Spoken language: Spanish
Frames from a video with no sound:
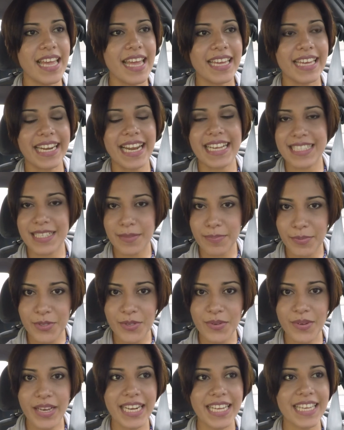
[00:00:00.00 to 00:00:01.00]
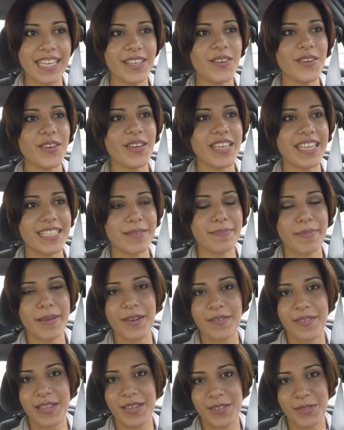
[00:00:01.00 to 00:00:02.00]
Gracias por su cariño y
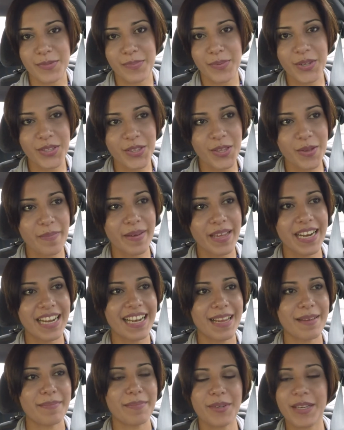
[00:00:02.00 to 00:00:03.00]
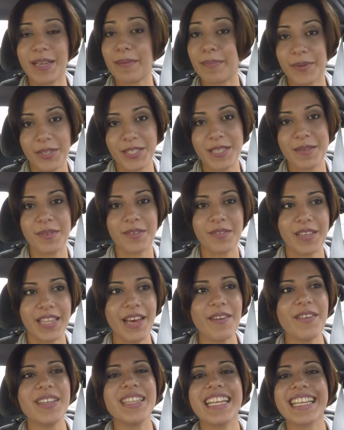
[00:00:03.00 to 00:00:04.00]
espero verlos pronto para el próximo
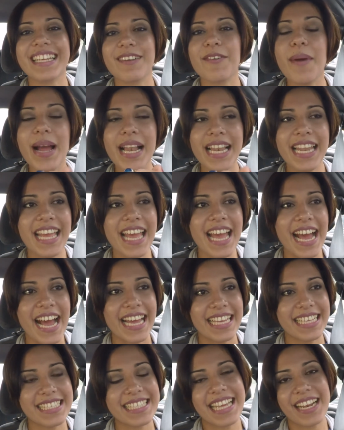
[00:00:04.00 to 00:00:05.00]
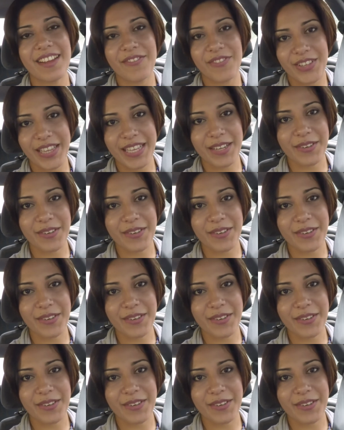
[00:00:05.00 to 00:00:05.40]
video en el cual ahí estará Fiona